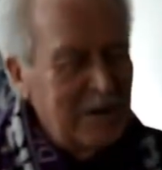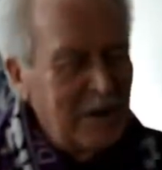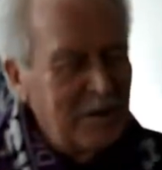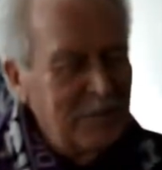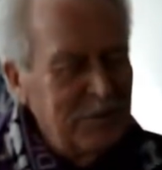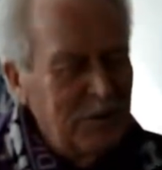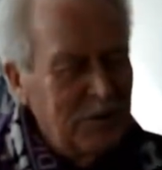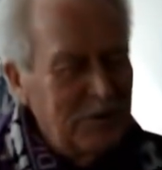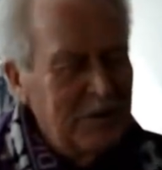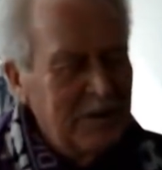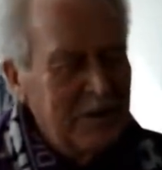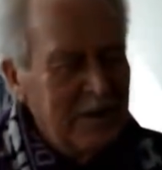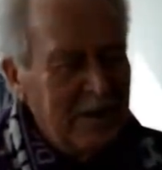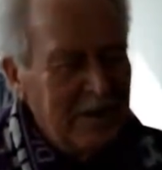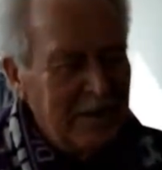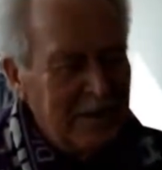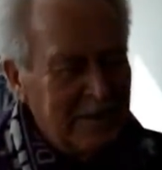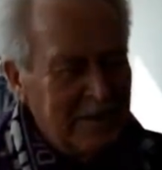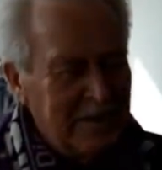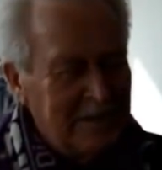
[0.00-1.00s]
davon,
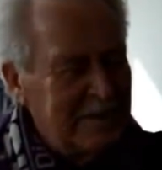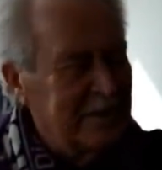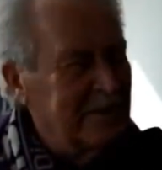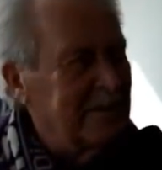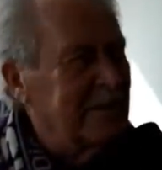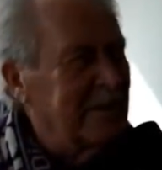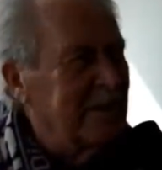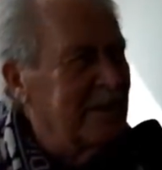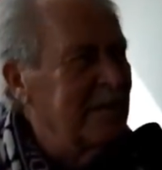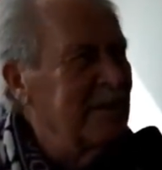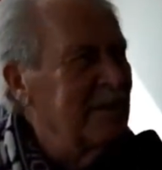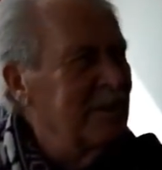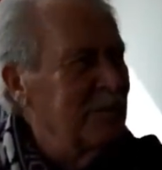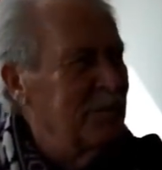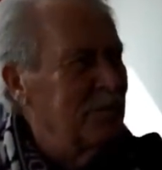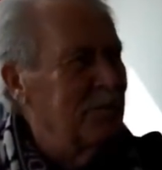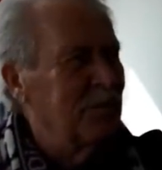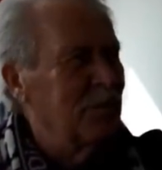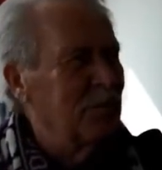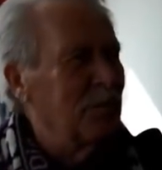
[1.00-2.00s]
dass der Trainer
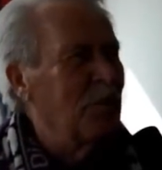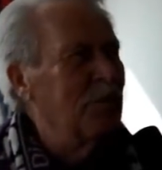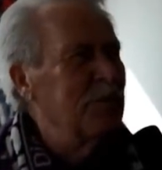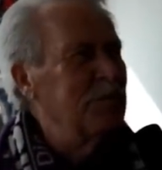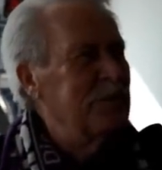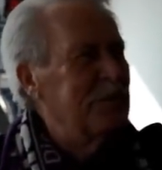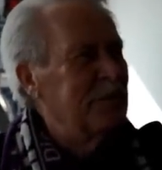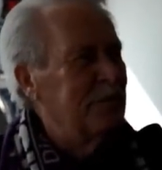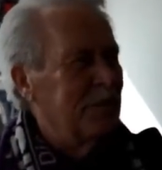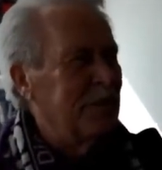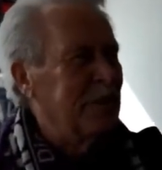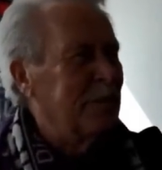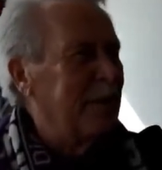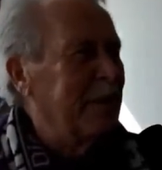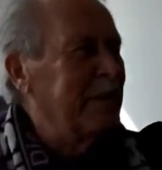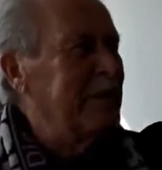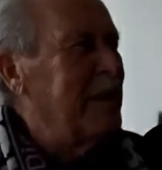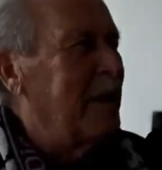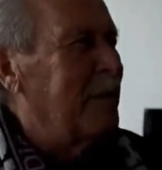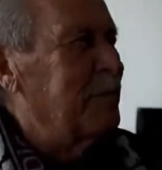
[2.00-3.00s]
Uwe Krupp sie von der
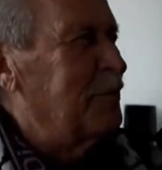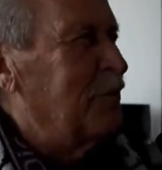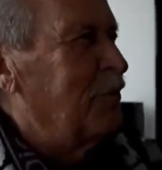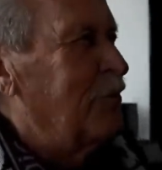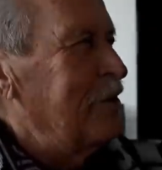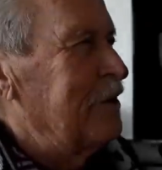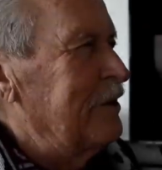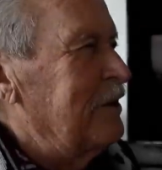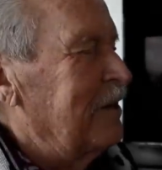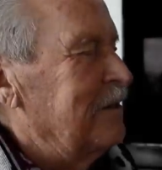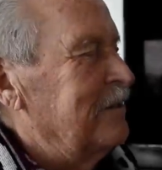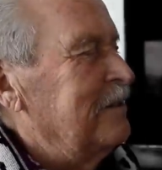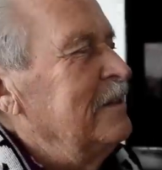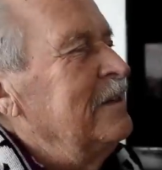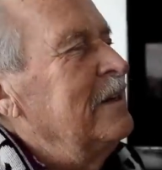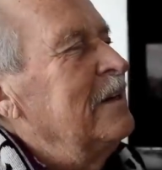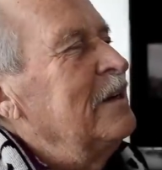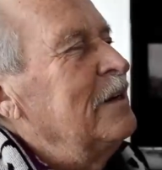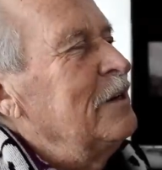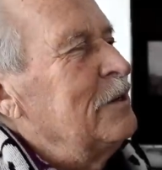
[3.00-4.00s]
Wanda abgeholt hat,
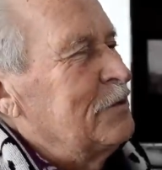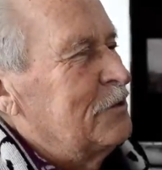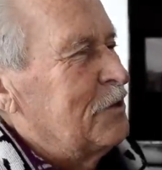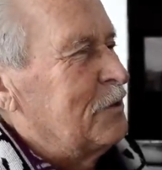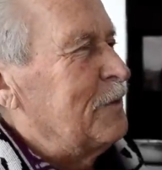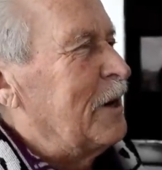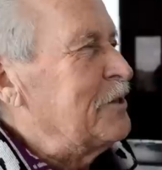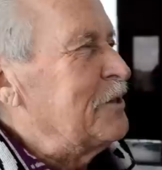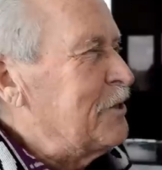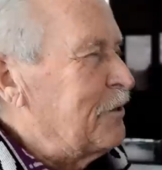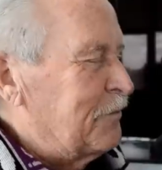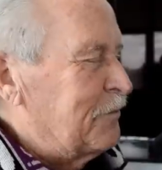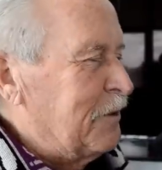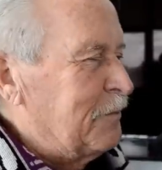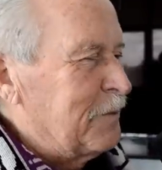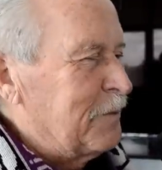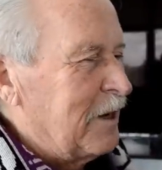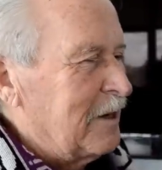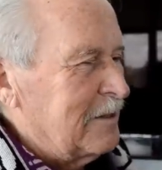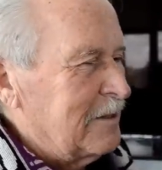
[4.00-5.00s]
zur Mannschaft
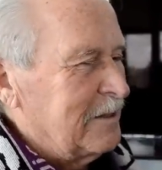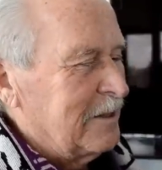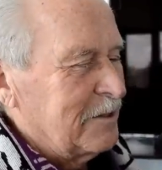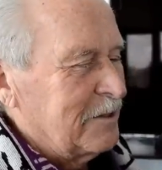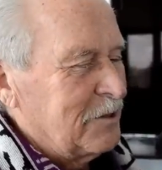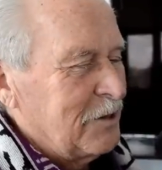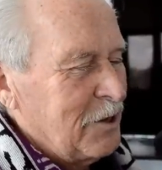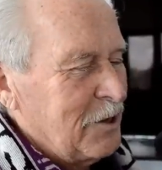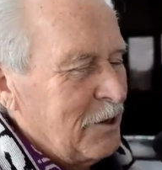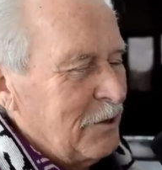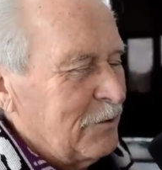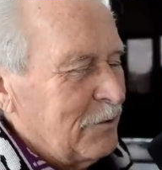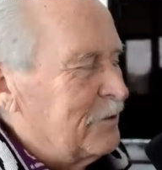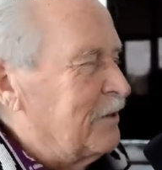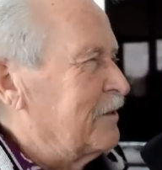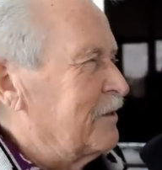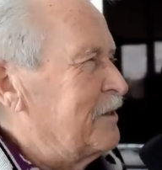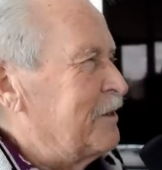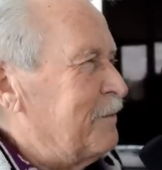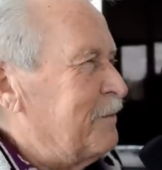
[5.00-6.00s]
gebracht hat und
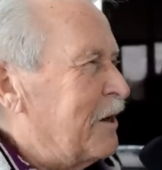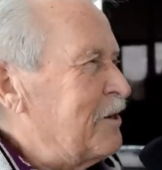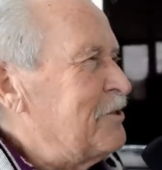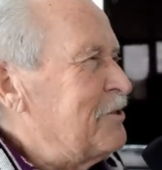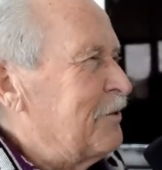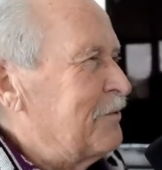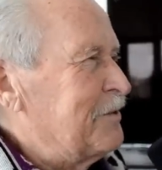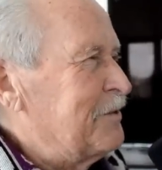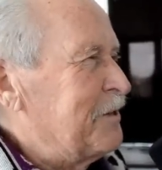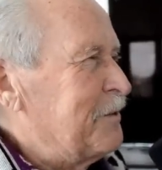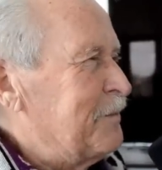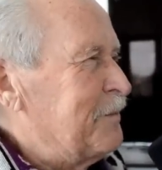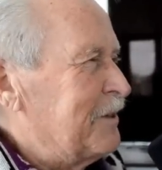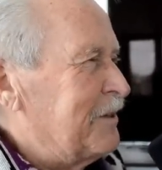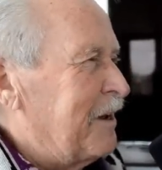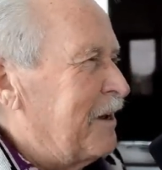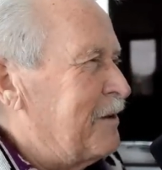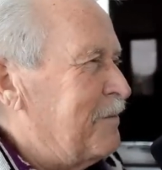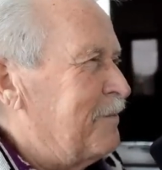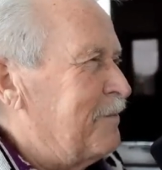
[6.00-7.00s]
dass die Mannschaft sie
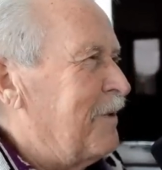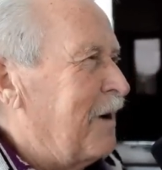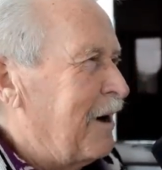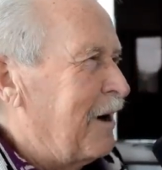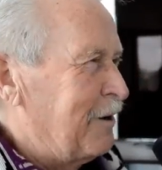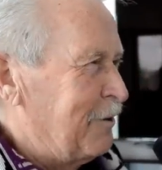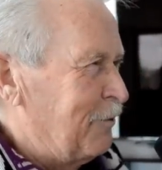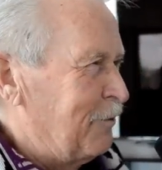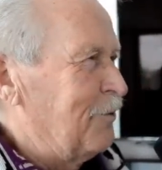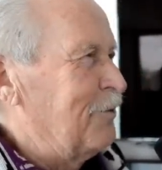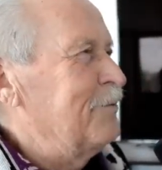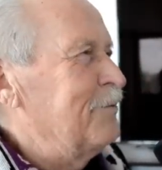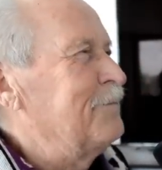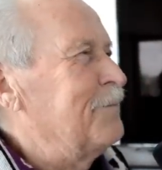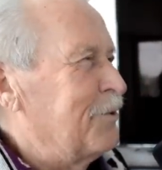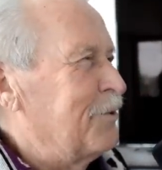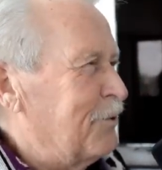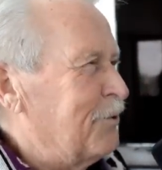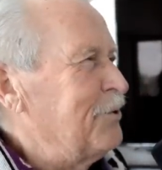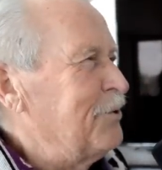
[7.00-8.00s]
mit einem Hallo
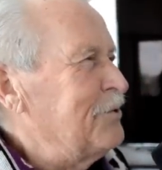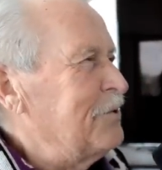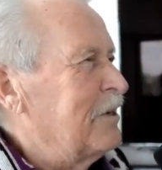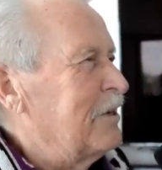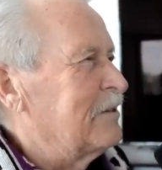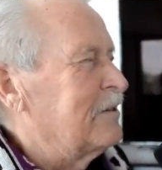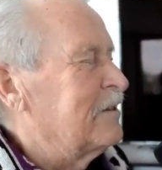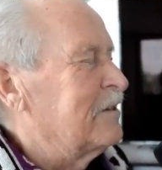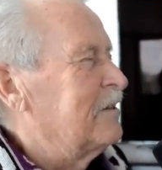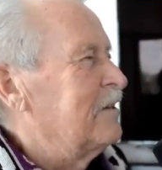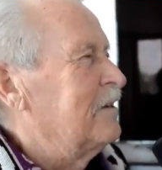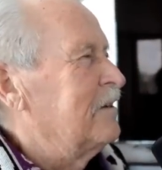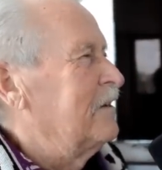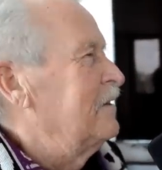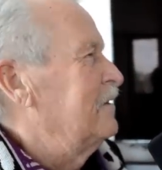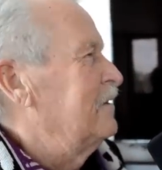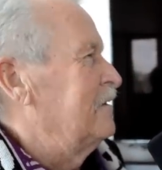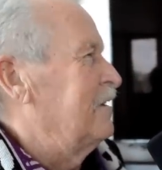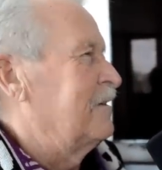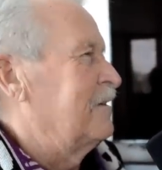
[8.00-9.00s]
begrüßt hat.
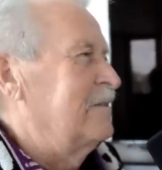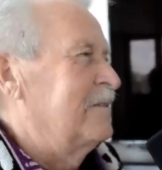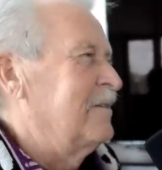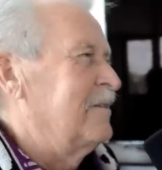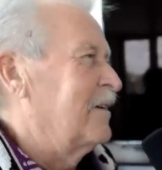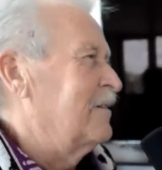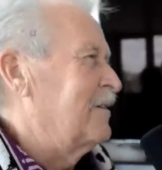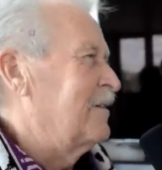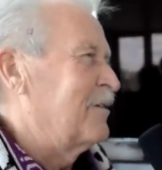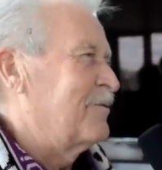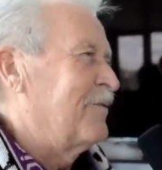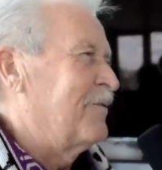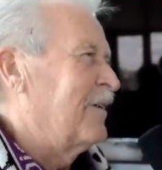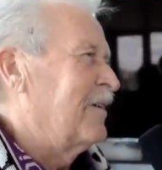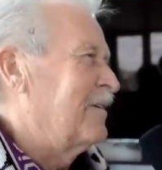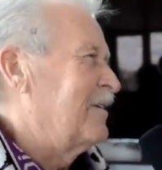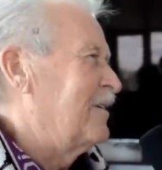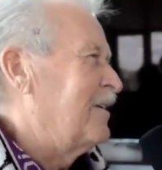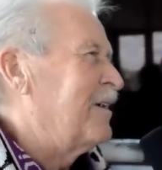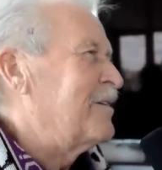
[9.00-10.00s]
Er hat gesagt, das
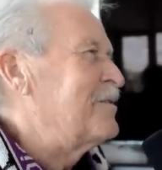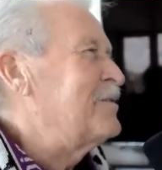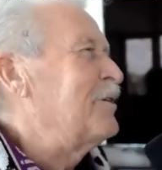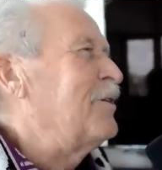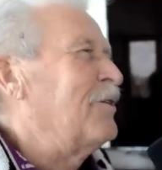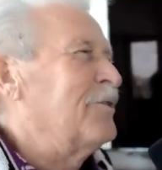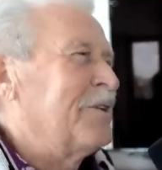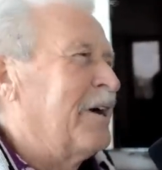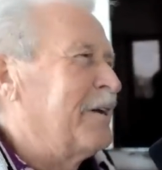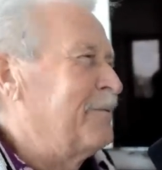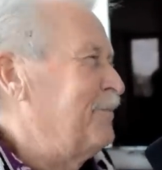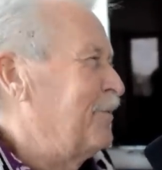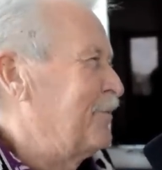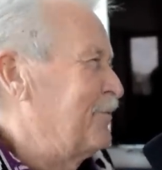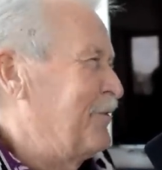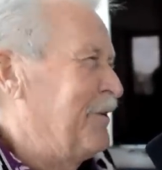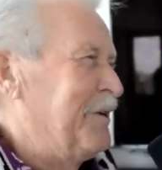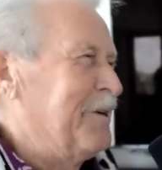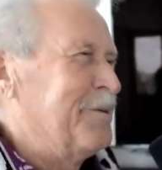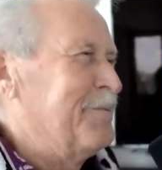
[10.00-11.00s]
war
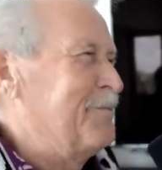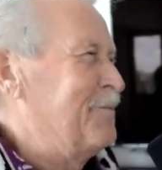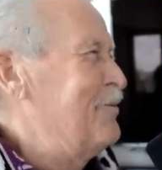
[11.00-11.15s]
Gänsehautatmosphäre